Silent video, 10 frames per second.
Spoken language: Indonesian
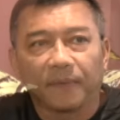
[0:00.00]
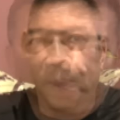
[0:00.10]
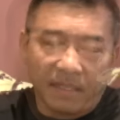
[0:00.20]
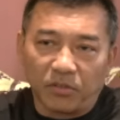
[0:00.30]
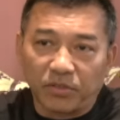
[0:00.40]

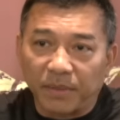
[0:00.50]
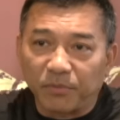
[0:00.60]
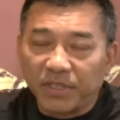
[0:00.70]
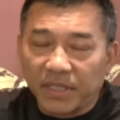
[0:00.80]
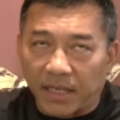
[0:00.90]
dari industri
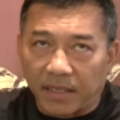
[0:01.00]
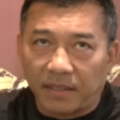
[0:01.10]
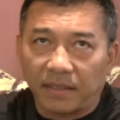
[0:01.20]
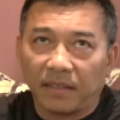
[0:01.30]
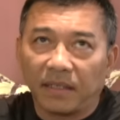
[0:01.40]
musik.
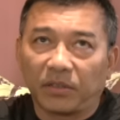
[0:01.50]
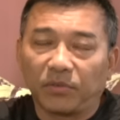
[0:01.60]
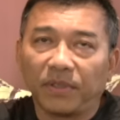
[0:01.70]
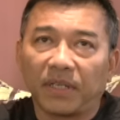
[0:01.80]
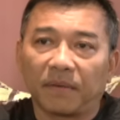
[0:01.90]

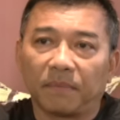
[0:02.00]
Itu yang